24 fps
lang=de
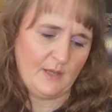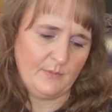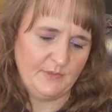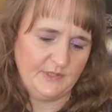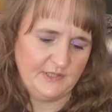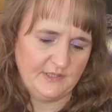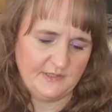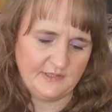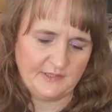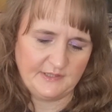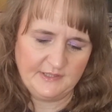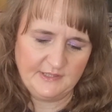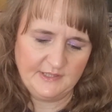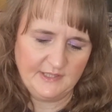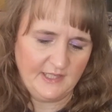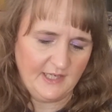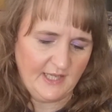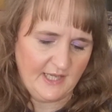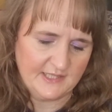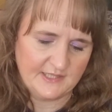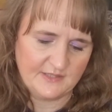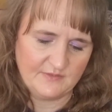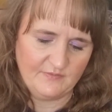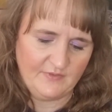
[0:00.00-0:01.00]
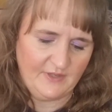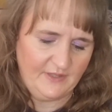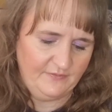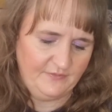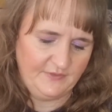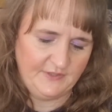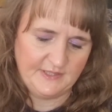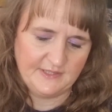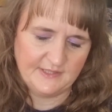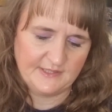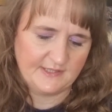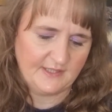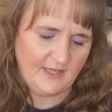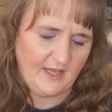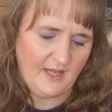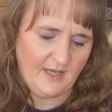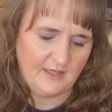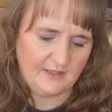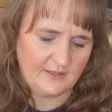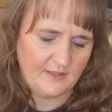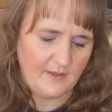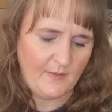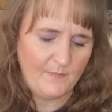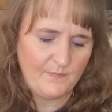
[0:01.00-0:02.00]
habe ich drin gelassen, weil wie
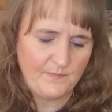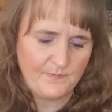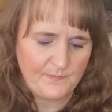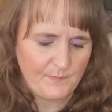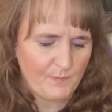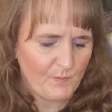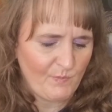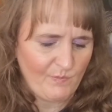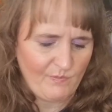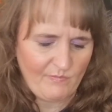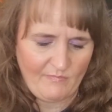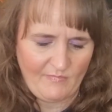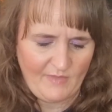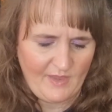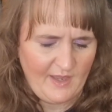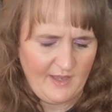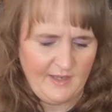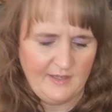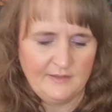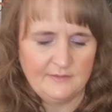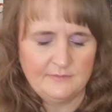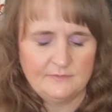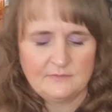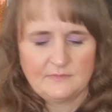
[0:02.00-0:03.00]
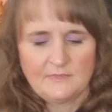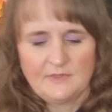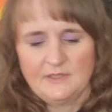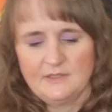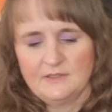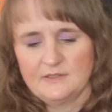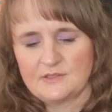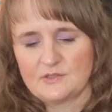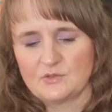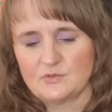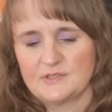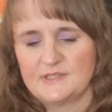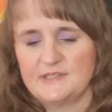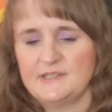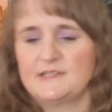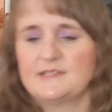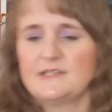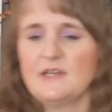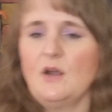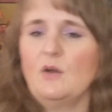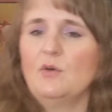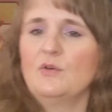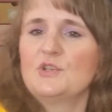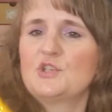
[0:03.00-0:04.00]
gesagt, so
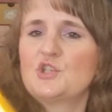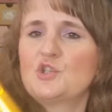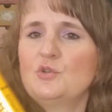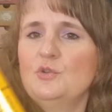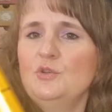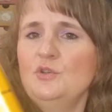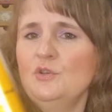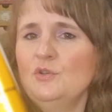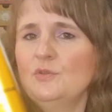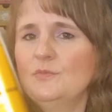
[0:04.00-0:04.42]
sieht's aus. Schöne